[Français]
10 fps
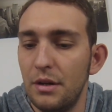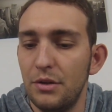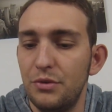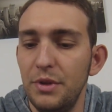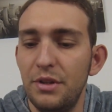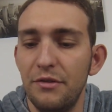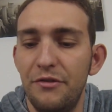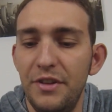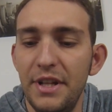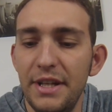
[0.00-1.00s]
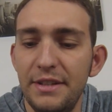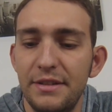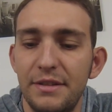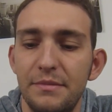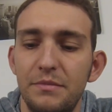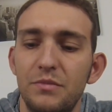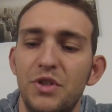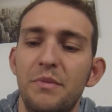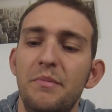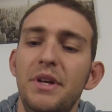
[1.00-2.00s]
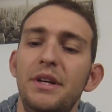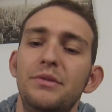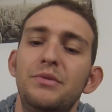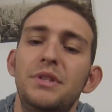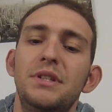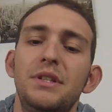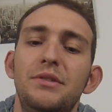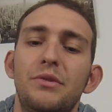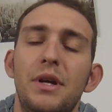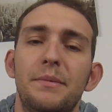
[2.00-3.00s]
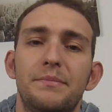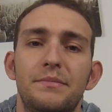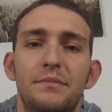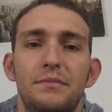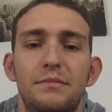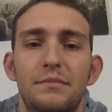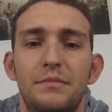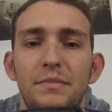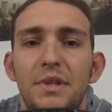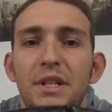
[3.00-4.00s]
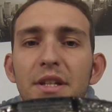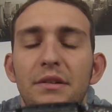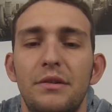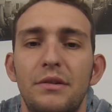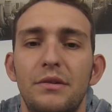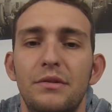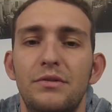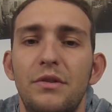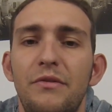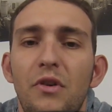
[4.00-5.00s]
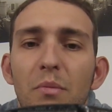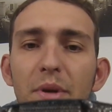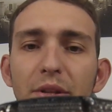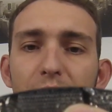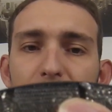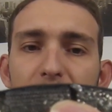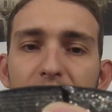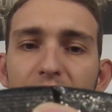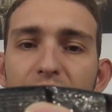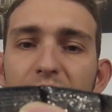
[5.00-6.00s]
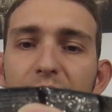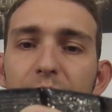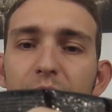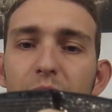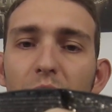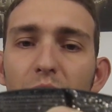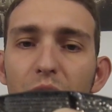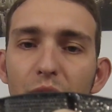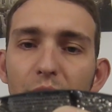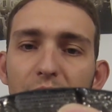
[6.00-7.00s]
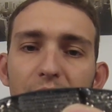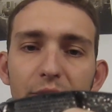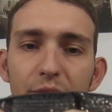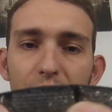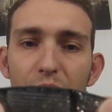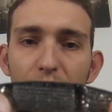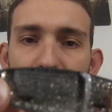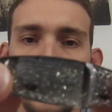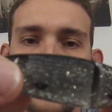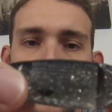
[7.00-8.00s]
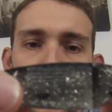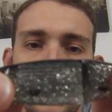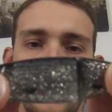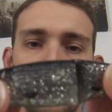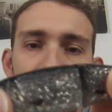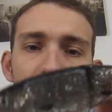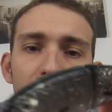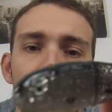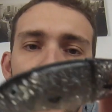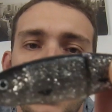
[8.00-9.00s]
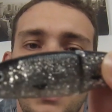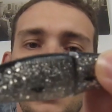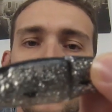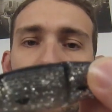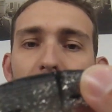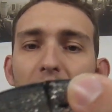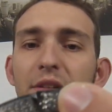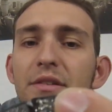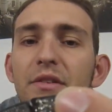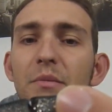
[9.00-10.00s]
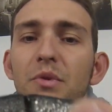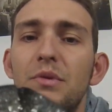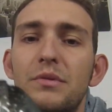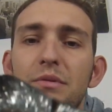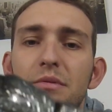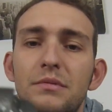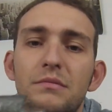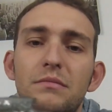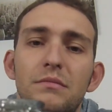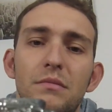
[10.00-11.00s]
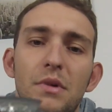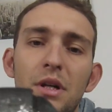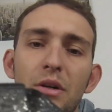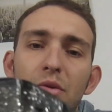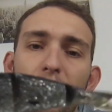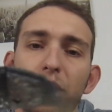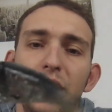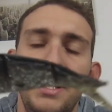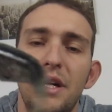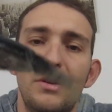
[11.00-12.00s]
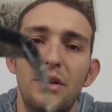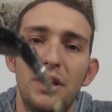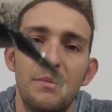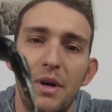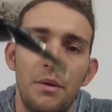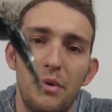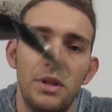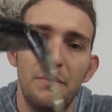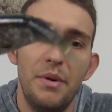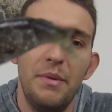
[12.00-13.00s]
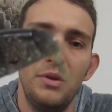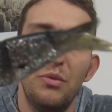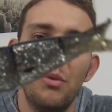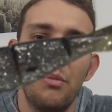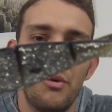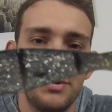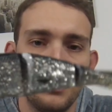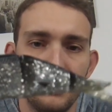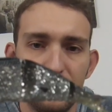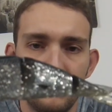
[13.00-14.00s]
Ensuite, en finesse, j'aimais bien utiliser cela, les euh, Soft soft Play de Savagia en coloris, euh, coloris naturel, comme ça. Pareil, c'est vraiment euh, un coloris et un leurre qui m'a rapporté pas mal de beaux poissons.